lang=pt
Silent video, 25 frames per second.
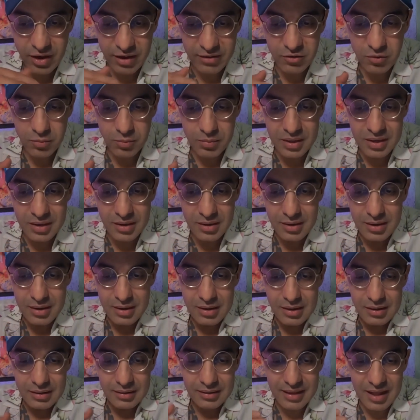jasmim,
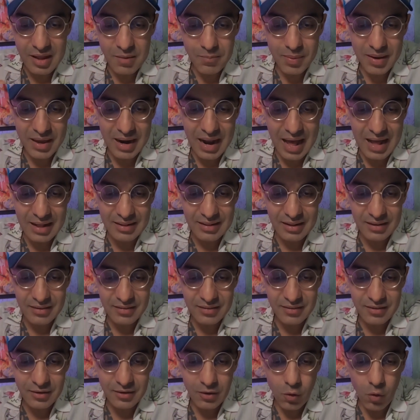
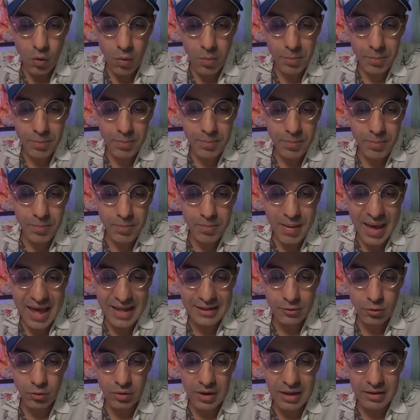temperadas com
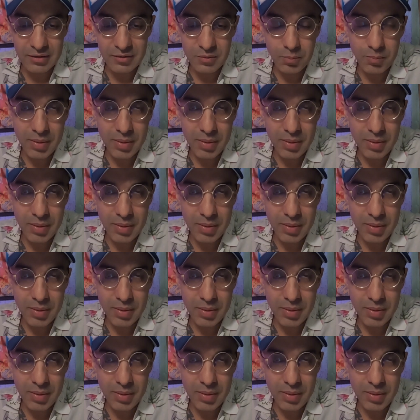bétulas.